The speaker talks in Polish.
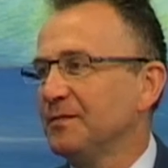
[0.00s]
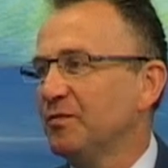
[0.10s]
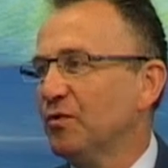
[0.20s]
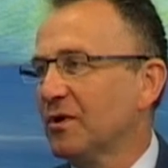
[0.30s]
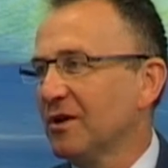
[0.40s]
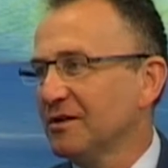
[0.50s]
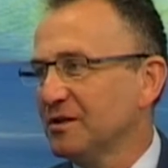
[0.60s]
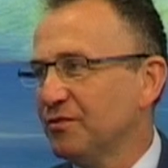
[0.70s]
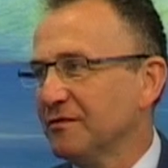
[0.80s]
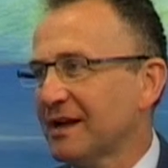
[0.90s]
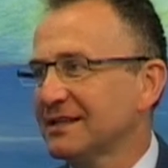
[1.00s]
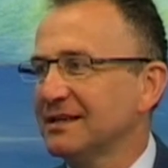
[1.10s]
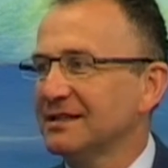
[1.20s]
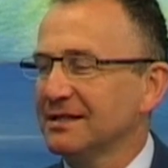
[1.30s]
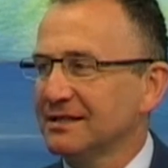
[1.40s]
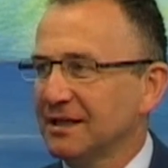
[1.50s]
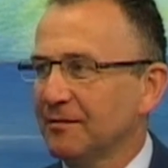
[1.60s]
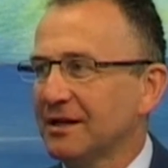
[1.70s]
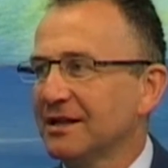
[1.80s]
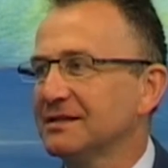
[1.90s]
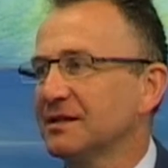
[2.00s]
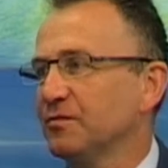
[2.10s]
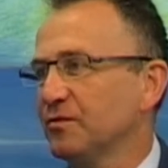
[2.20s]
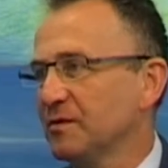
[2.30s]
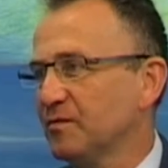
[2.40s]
półkolonii pływackich z językiem angielskim,